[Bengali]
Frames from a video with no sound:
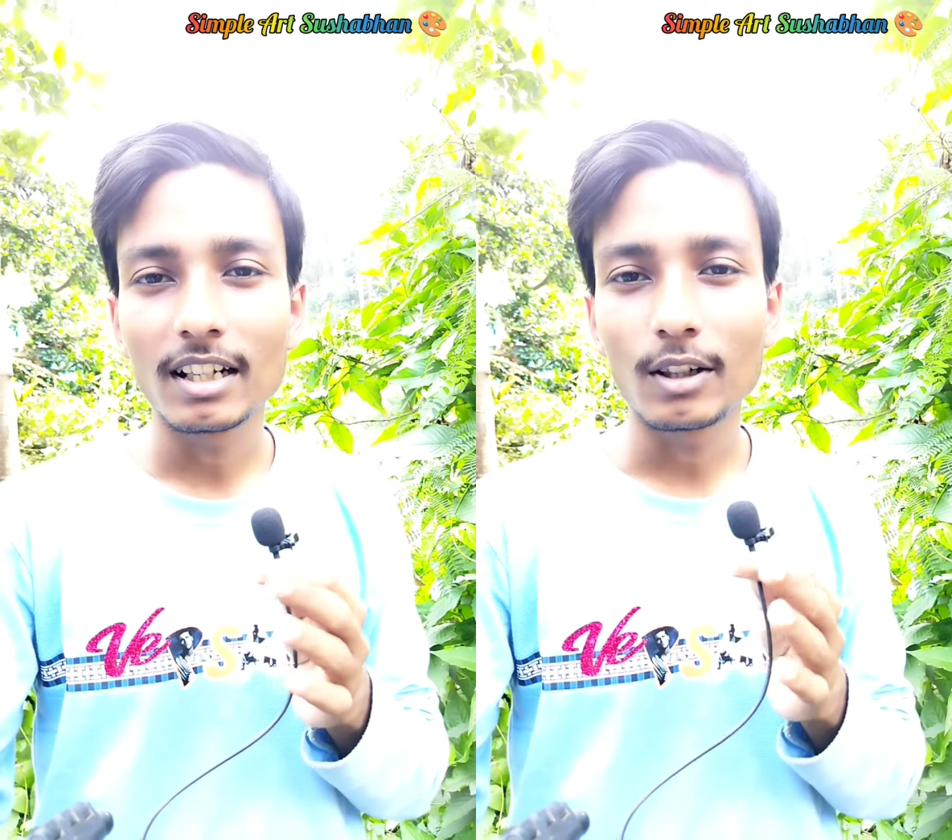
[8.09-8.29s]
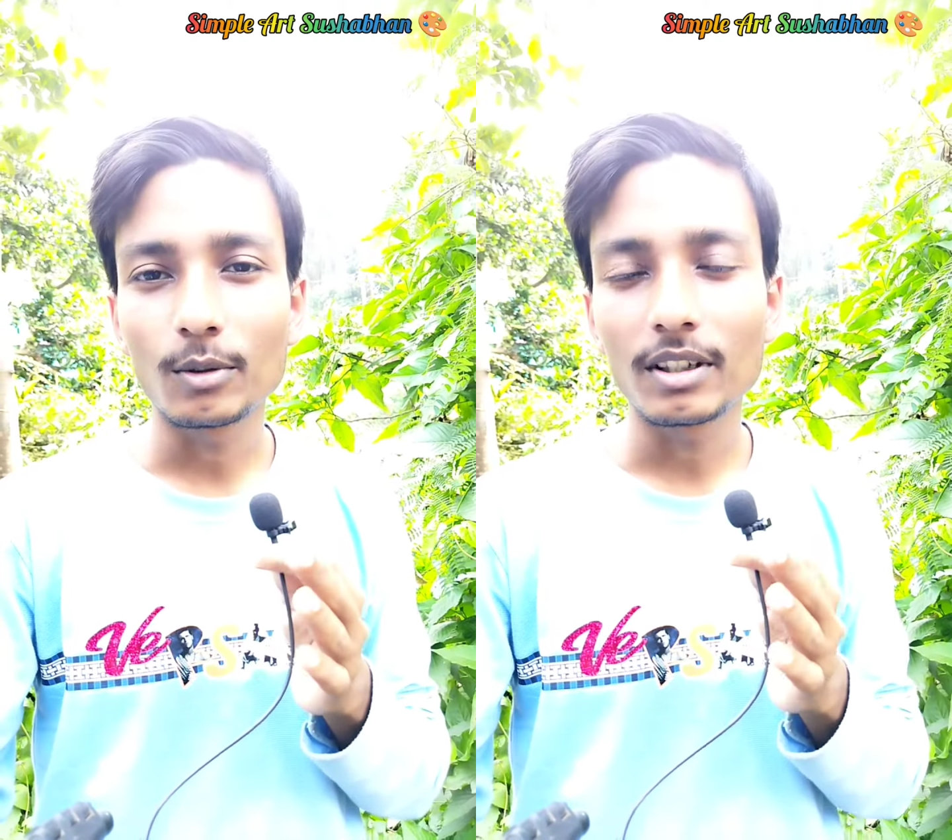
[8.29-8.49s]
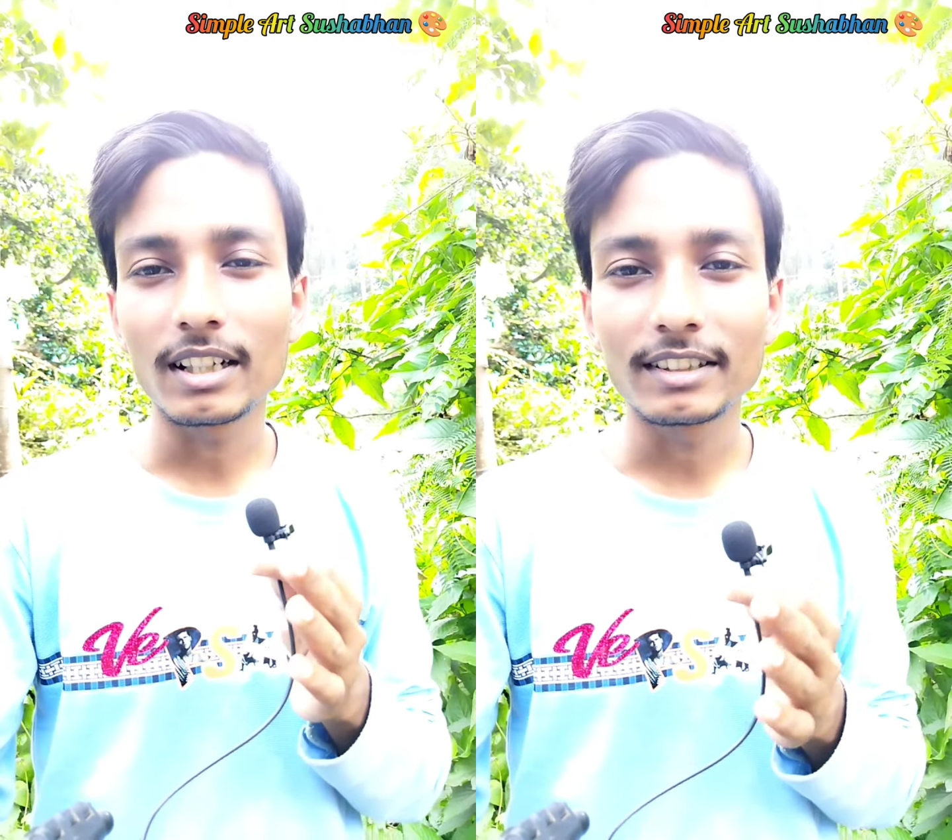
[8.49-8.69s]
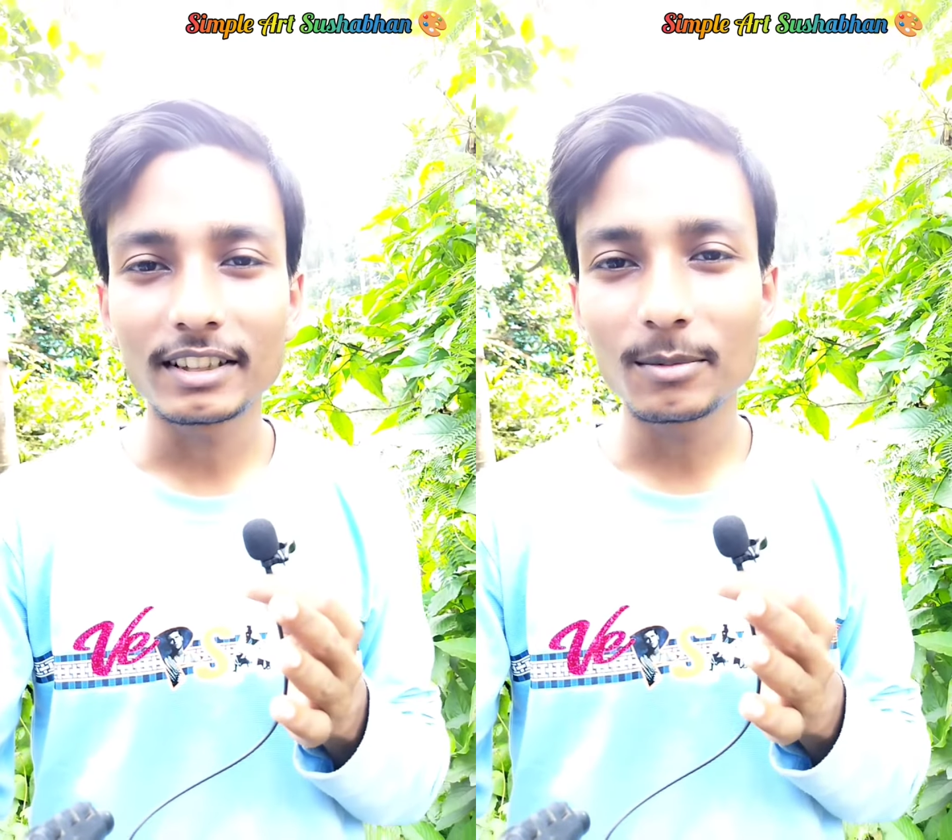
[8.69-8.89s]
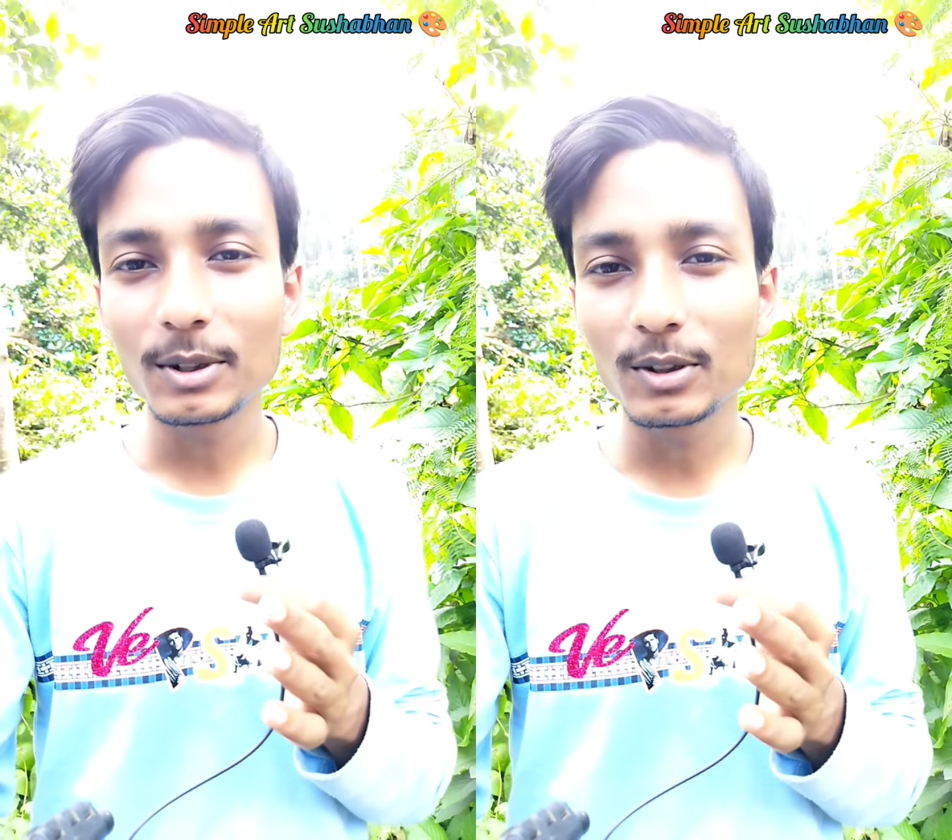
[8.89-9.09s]
কারণ
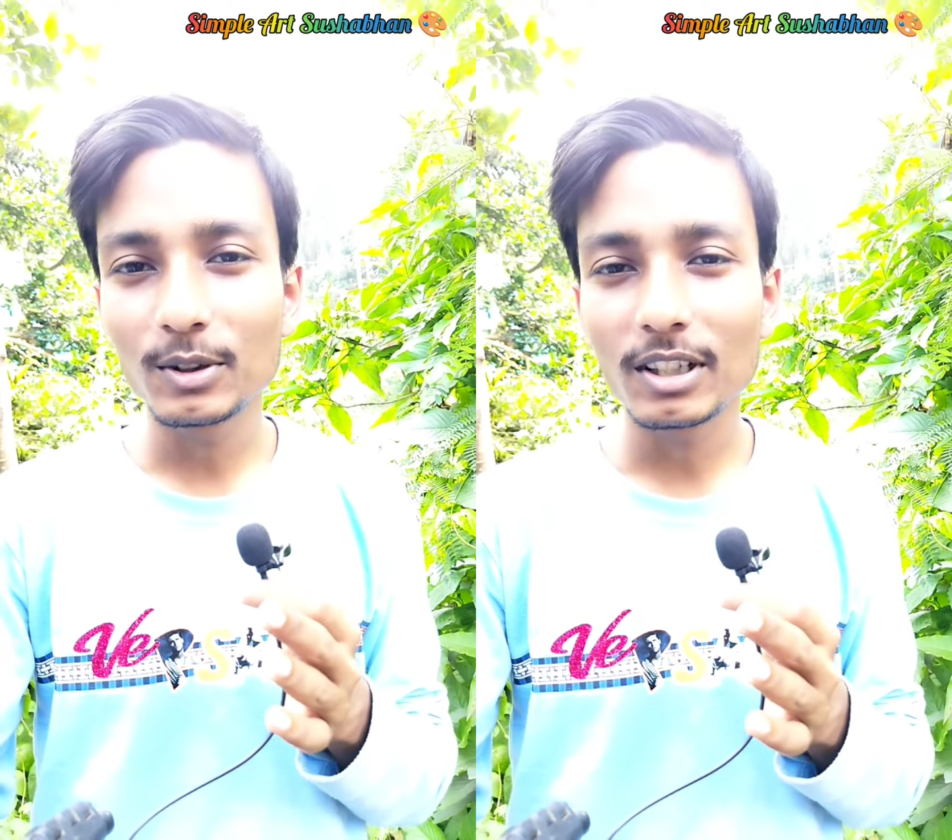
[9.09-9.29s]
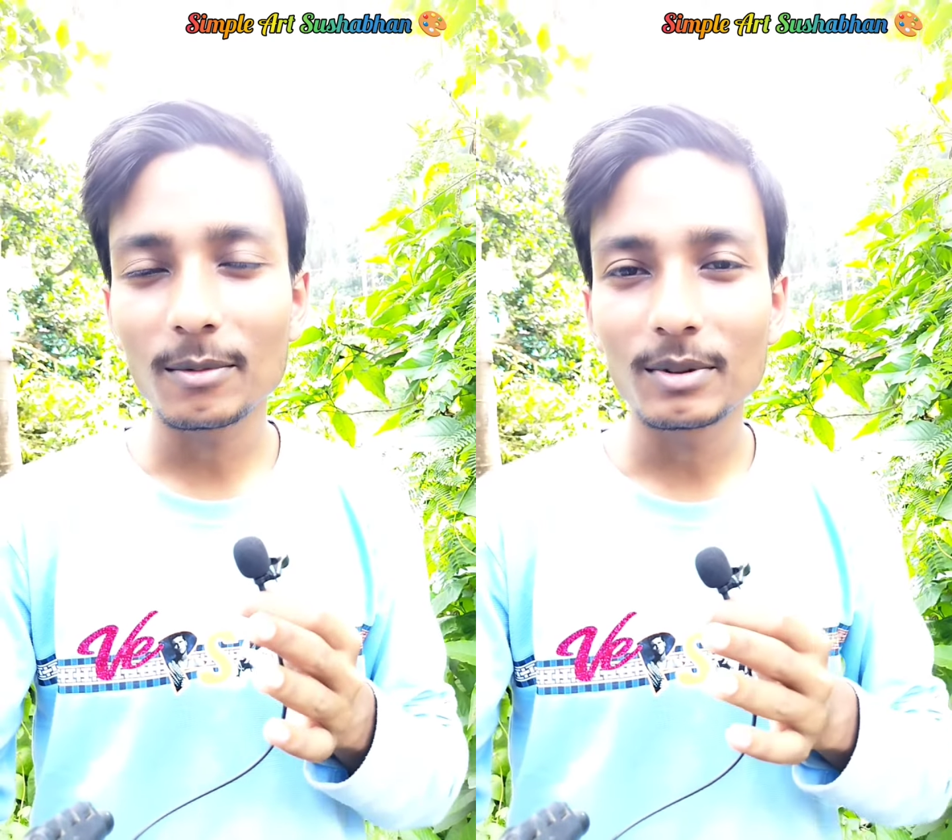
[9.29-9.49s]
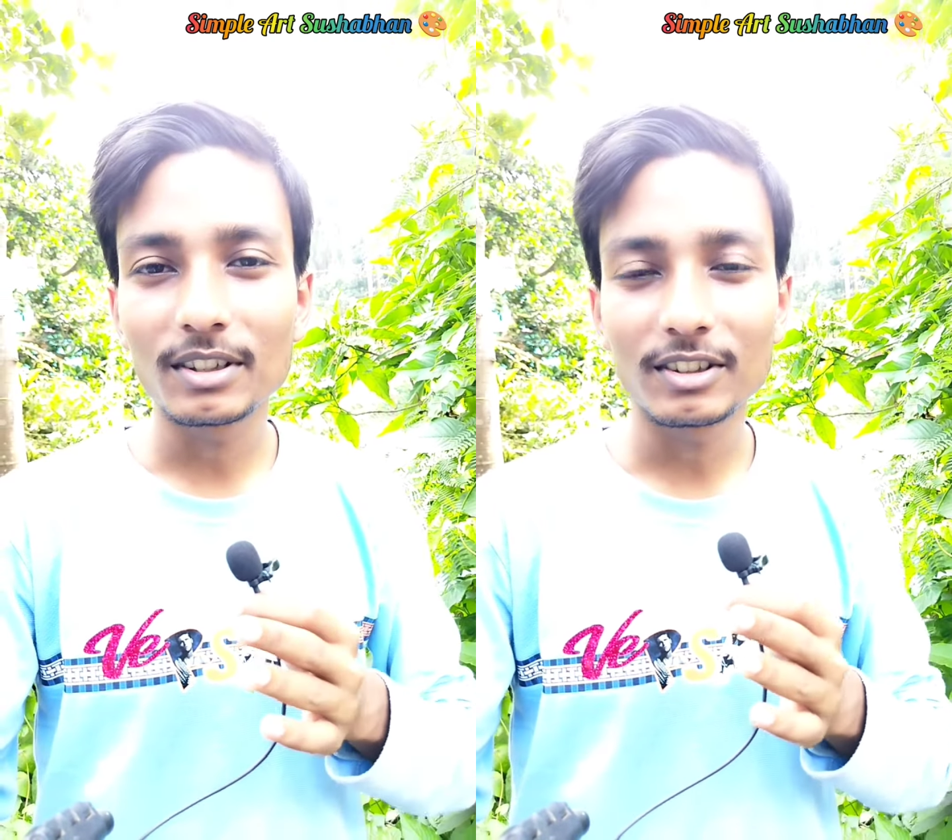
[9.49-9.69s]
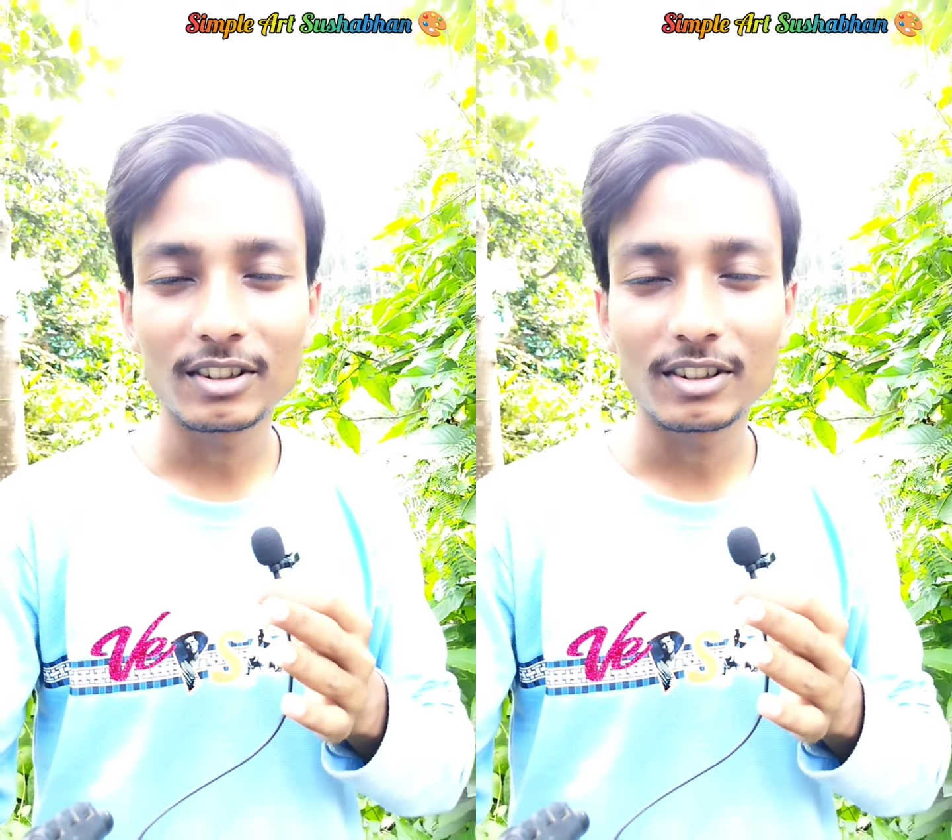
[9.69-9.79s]
আজকের ভিডিওটা আমি যে